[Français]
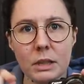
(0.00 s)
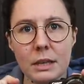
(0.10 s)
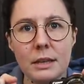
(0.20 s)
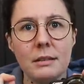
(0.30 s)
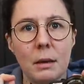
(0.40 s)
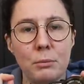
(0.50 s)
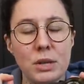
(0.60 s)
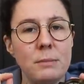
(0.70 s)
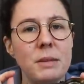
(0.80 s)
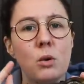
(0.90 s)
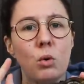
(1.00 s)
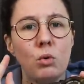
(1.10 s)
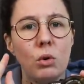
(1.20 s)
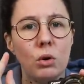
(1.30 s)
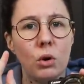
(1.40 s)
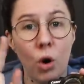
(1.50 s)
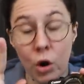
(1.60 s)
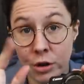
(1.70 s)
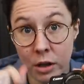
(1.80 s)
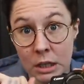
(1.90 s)
qui est un petit micro
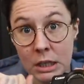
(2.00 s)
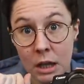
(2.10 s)
Rode